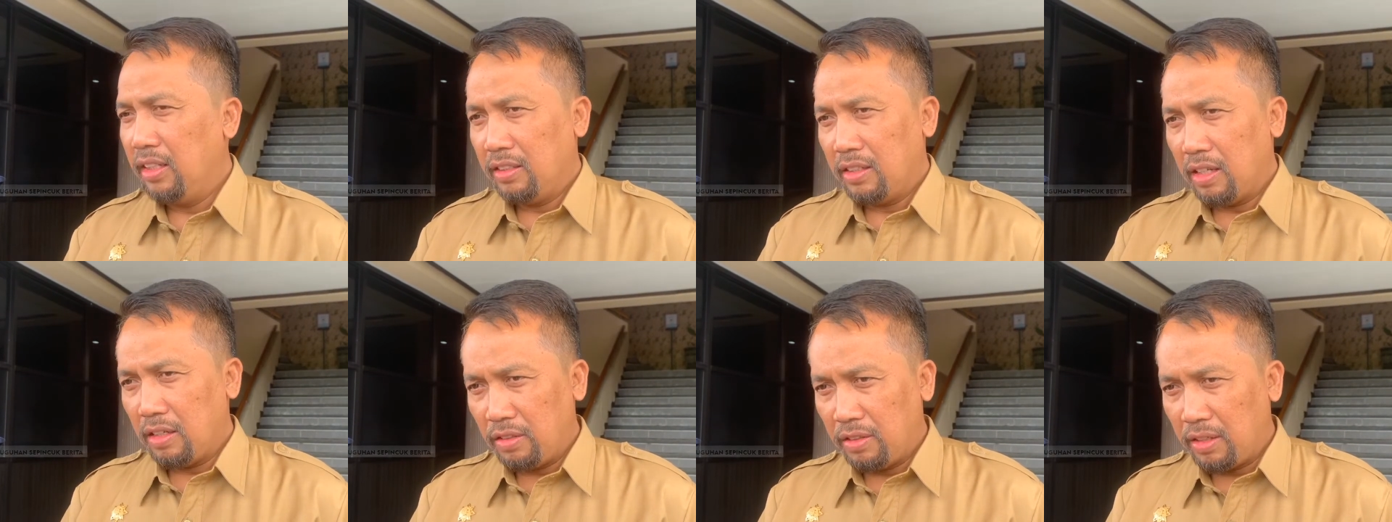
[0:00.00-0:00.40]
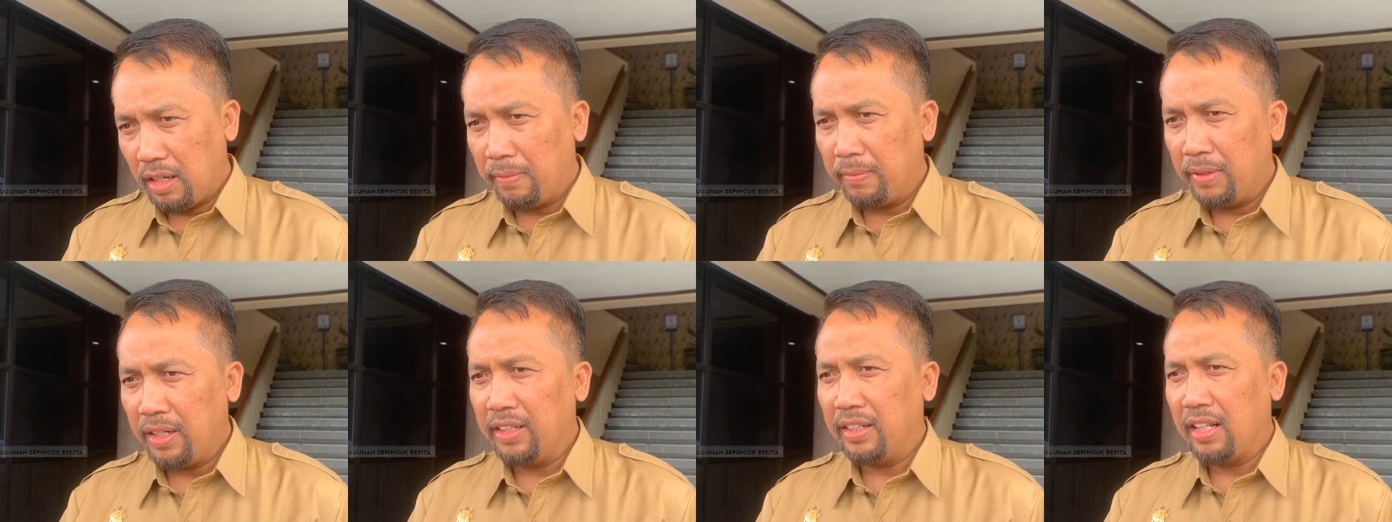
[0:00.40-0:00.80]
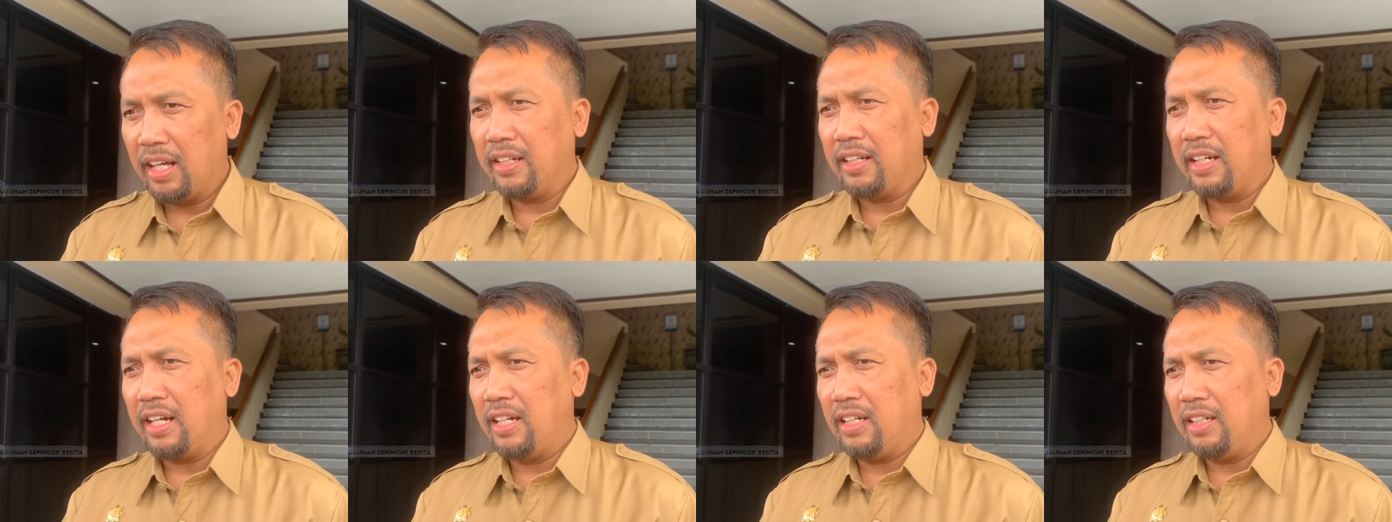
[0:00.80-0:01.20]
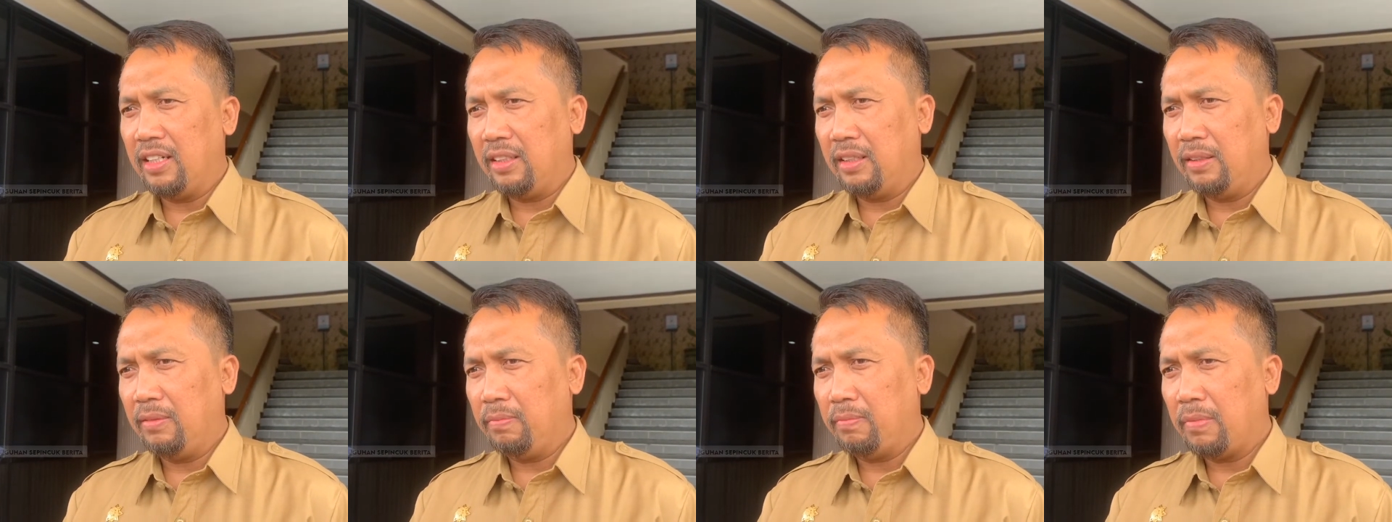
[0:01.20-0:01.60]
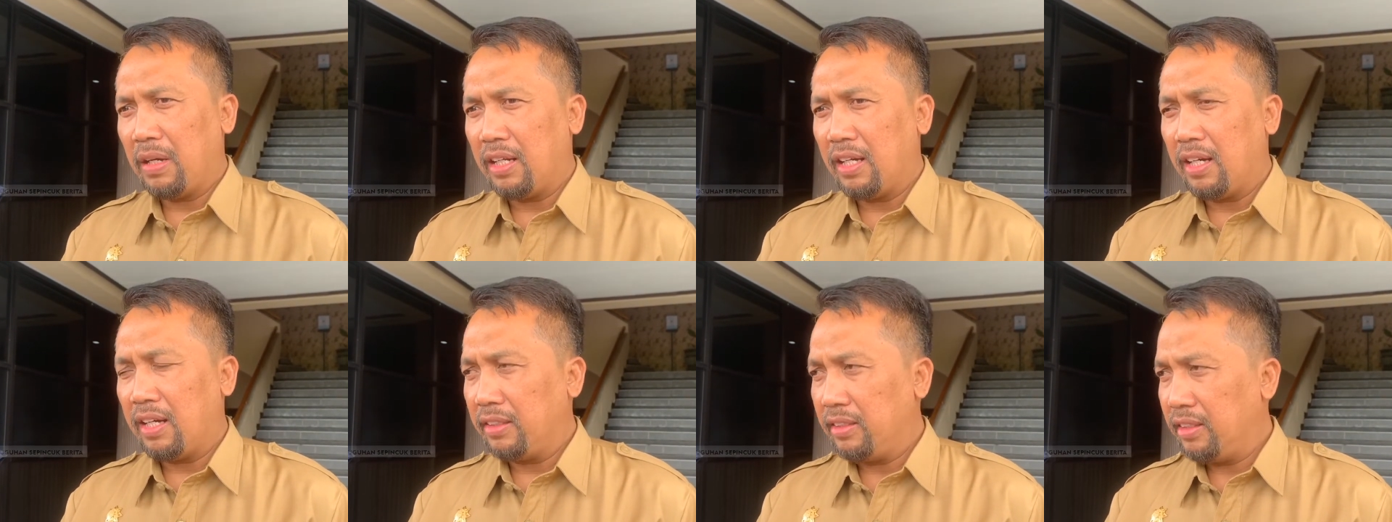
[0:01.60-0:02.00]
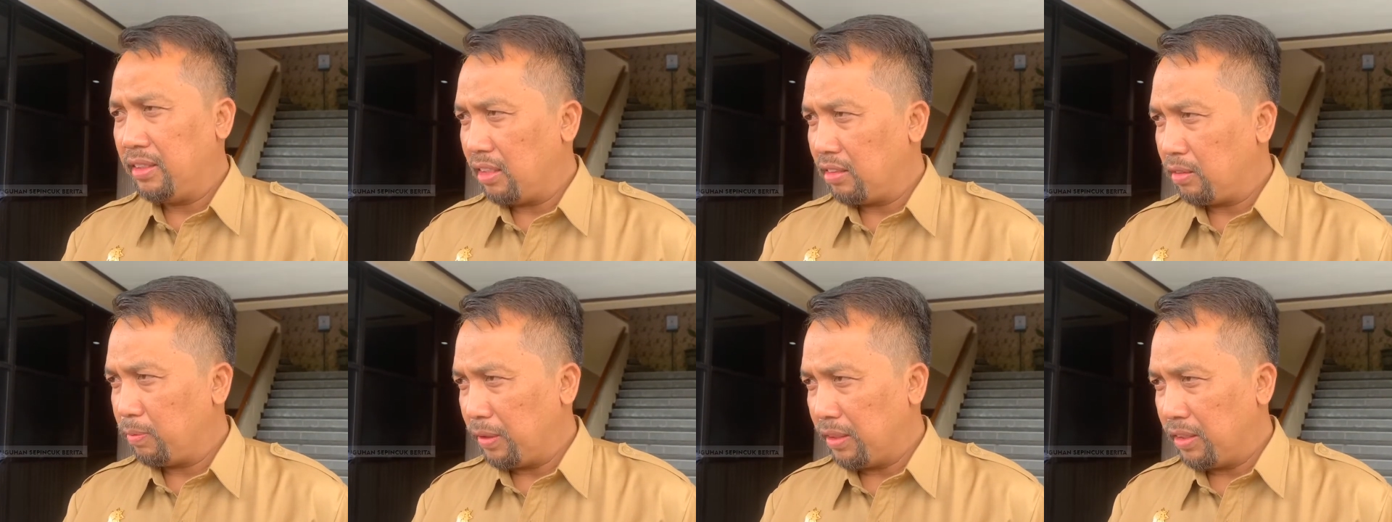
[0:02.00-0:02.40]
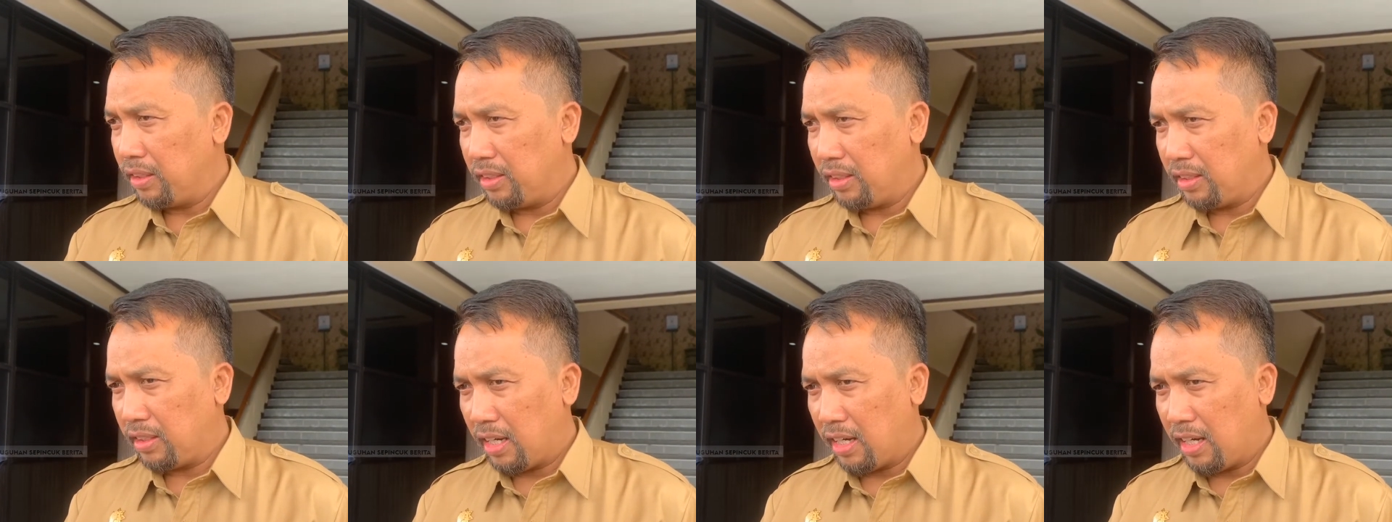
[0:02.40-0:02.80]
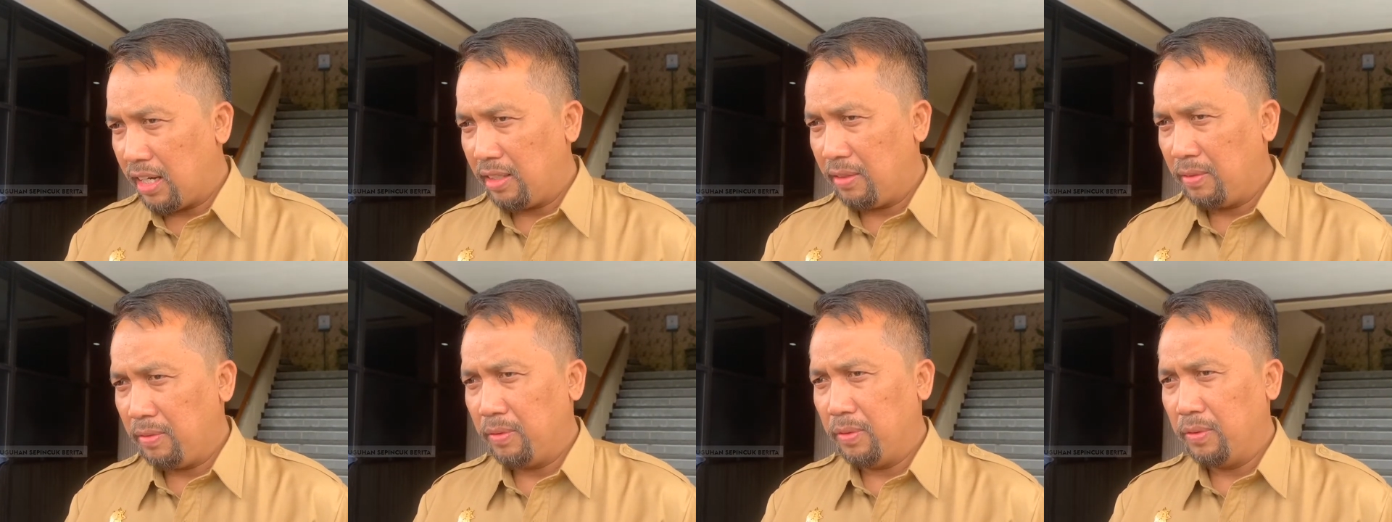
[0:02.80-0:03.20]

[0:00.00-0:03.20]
saya sudah merintahkan Kepala Dinas Pendidikan